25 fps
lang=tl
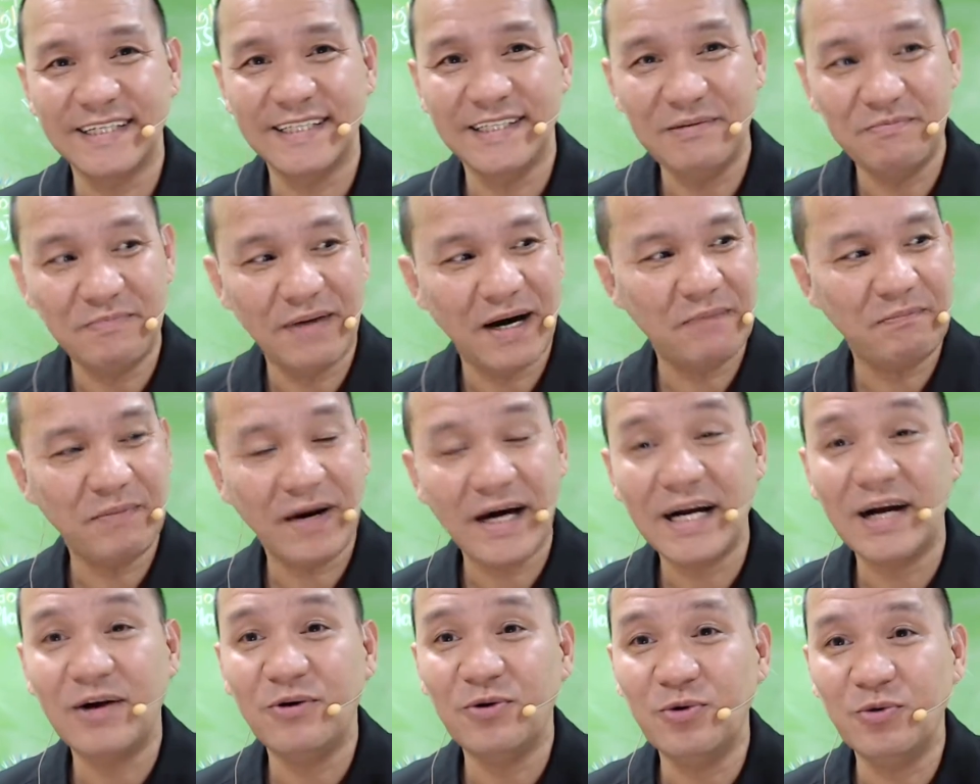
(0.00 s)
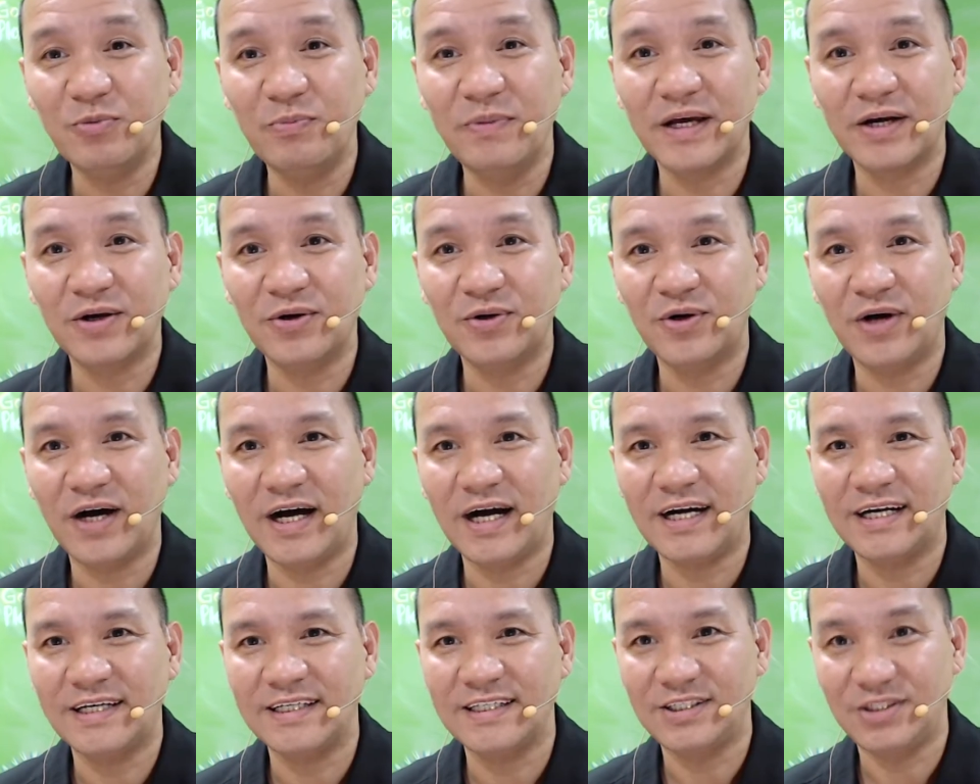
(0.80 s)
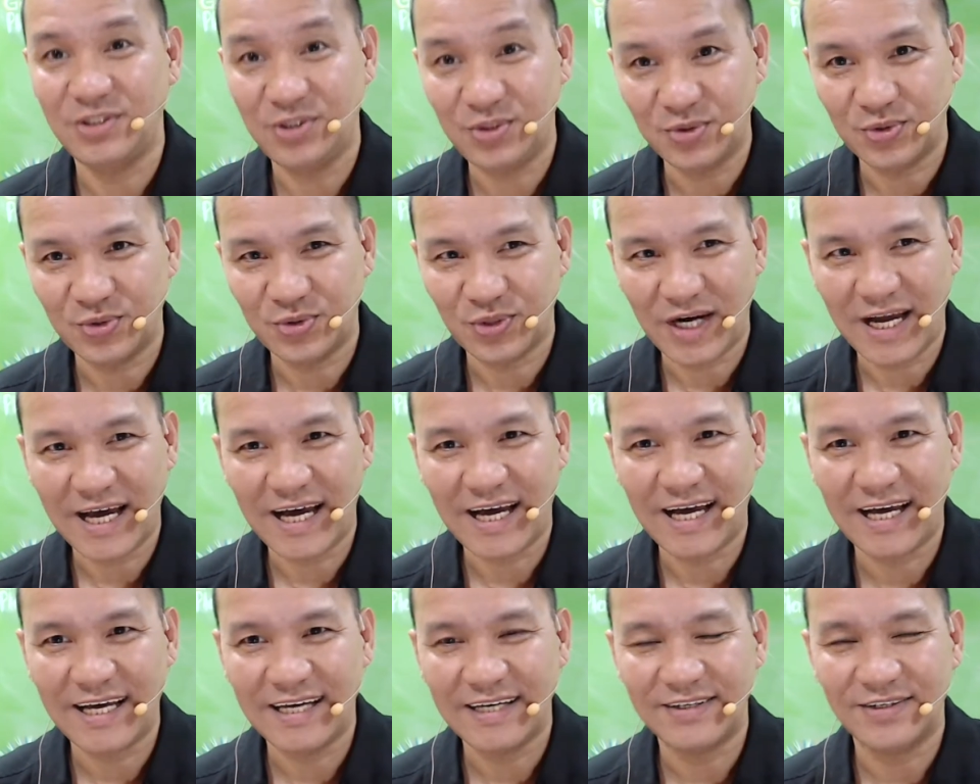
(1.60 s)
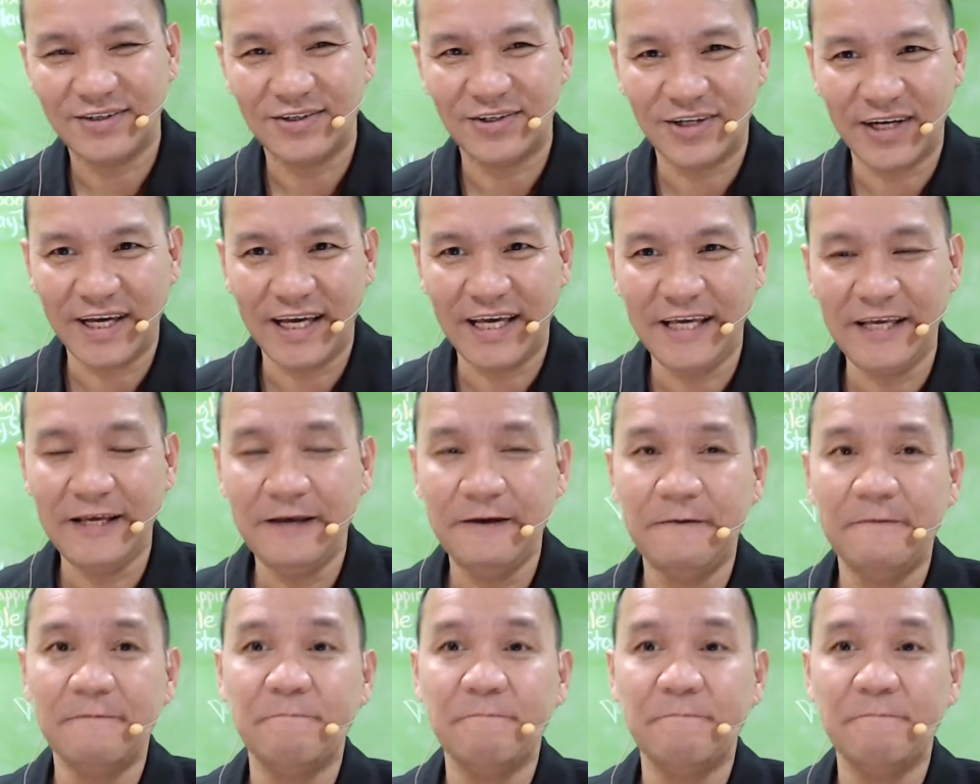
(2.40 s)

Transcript: di ba? Parang Uber ho ang itsura. Okay?